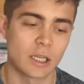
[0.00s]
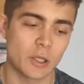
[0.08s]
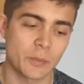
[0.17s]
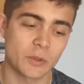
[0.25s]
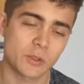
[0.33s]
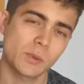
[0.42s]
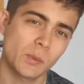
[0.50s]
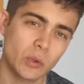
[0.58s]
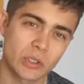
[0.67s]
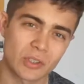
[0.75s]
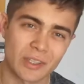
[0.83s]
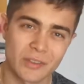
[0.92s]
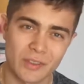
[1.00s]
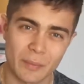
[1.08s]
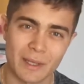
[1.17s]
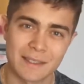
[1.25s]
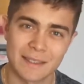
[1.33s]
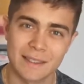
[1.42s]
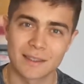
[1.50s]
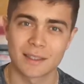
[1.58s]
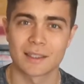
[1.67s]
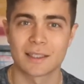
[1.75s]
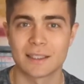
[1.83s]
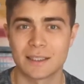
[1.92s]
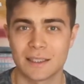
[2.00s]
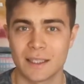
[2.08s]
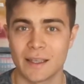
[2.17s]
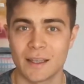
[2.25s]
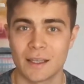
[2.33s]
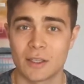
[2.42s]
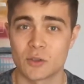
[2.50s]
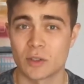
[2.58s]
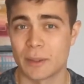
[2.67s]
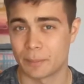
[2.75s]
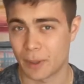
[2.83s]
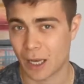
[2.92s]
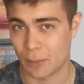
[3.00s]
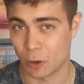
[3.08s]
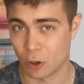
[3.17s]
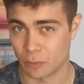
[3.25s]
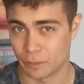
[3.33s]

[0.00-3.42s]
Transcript: puis en ce moment, on y une thématique qui est sur les paraboles.